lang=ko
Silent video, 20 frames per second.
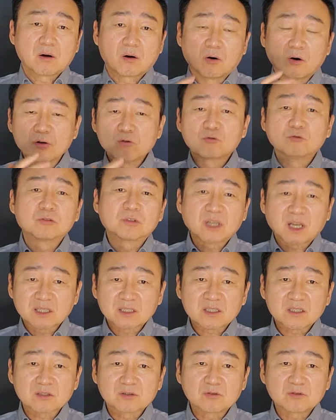얼굴
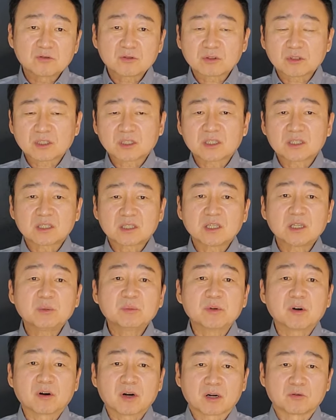다치고 특히
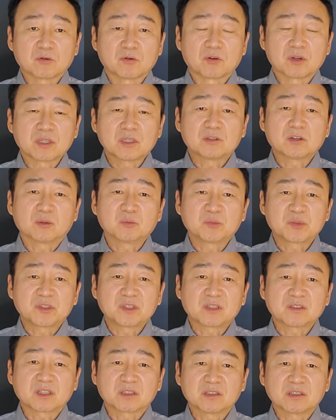실명하고 이런
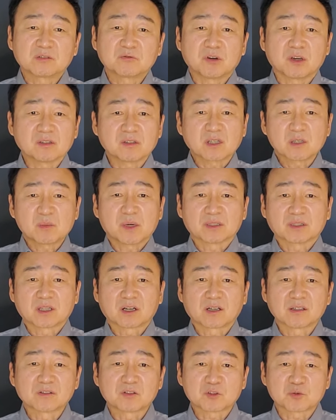피해자들이 굉장히
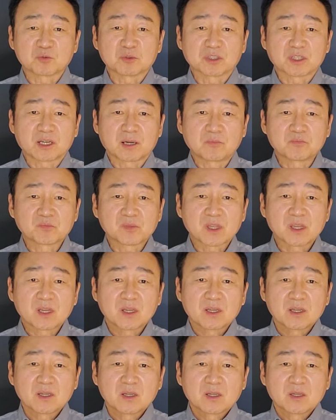많다는 것입니다.
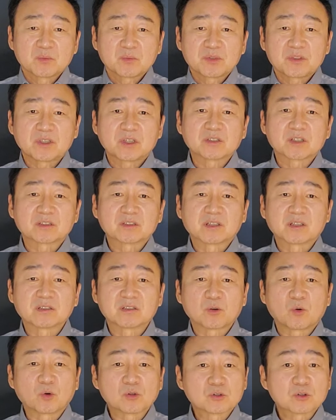피해자들이 그
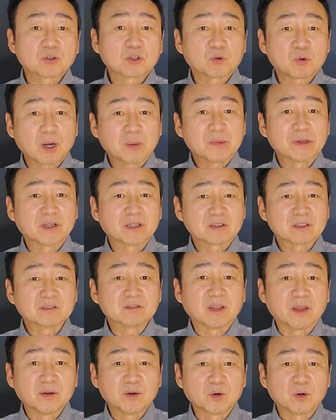이제 호출기 화면에
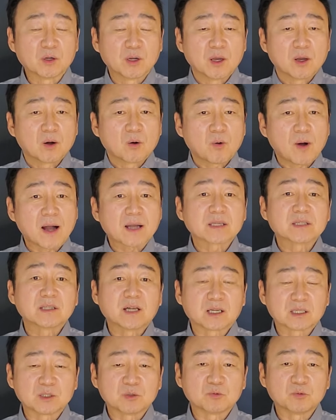뜬 내용을
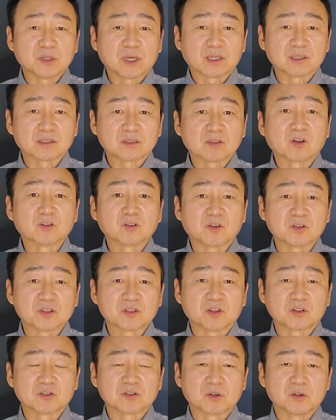확인하기 위한 그런
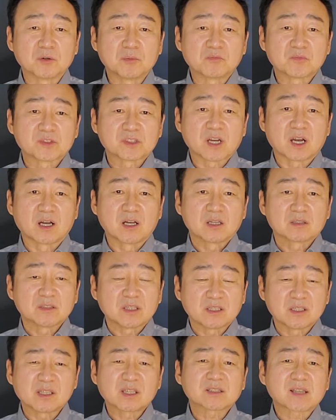것이었죠. 자,
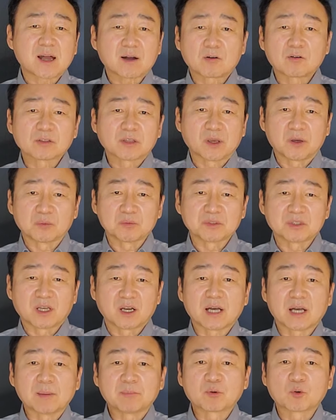이제 이게 사건
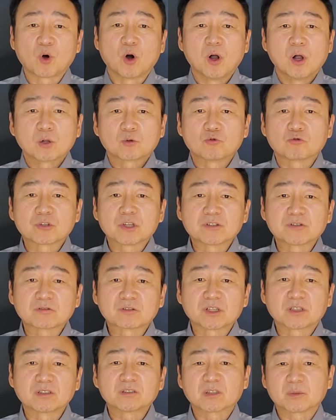개요입니다. 앞으로 국제
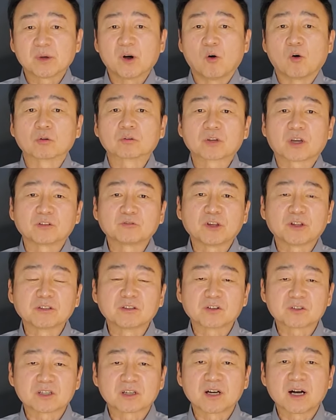정세는 그러면 어떻게
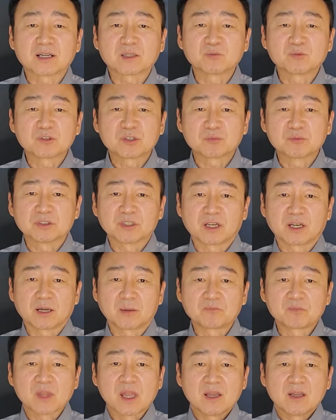되는 것인가 하는
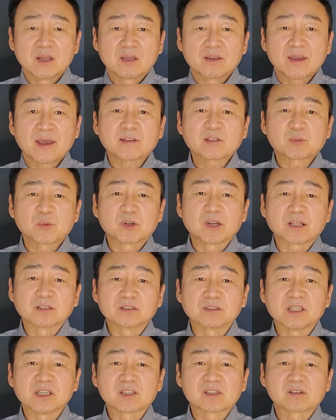문제입니다.
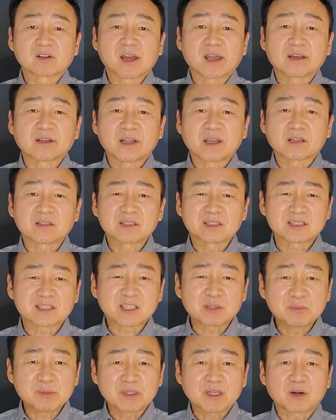헤즈볼라는 이스라엘의 그
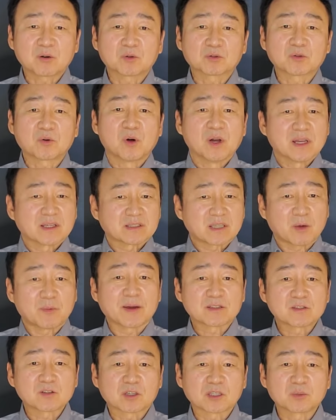치밀하고도
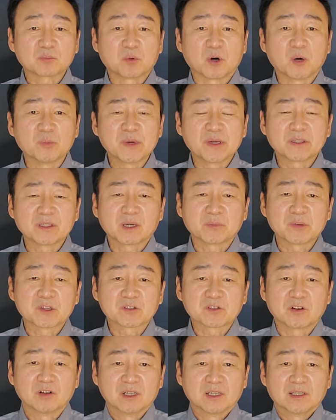계획적인
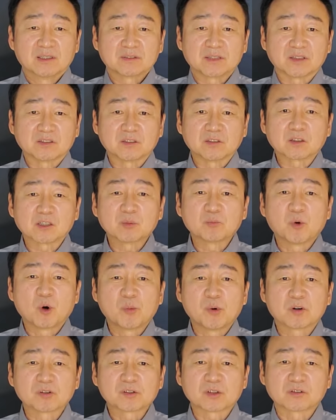범행이라면서 대대적인
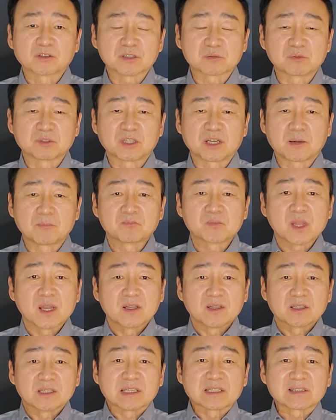보복을 선언했습니다.
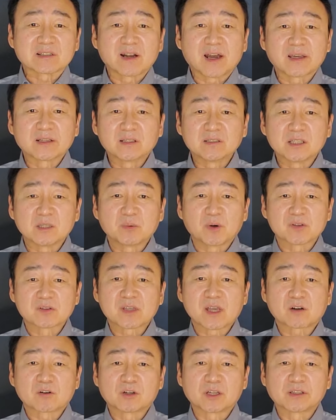이스라엘은 이번
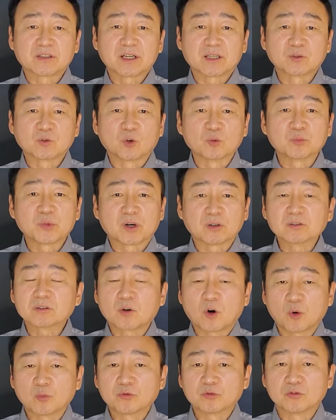사건에 대한 논평은
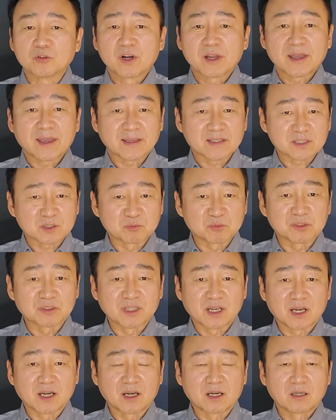
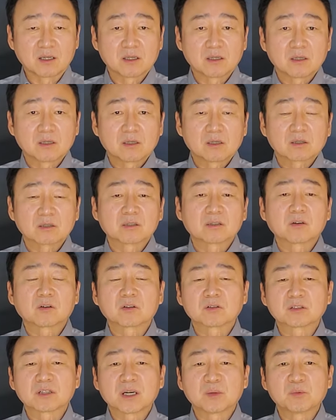거부했습니다.
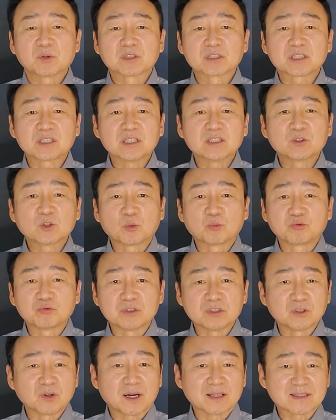그러니까 뭐 시인도
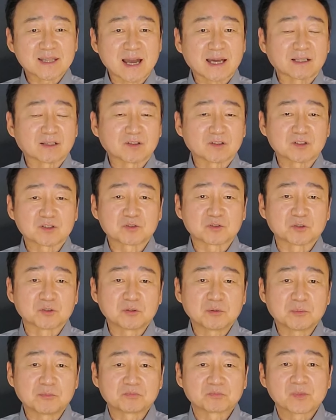부인도 하지 않은
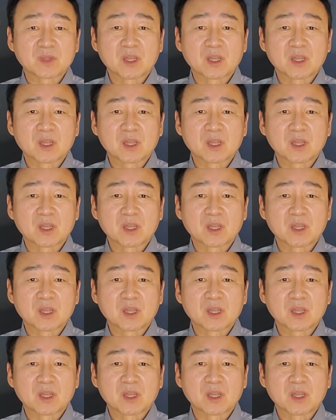것이죠.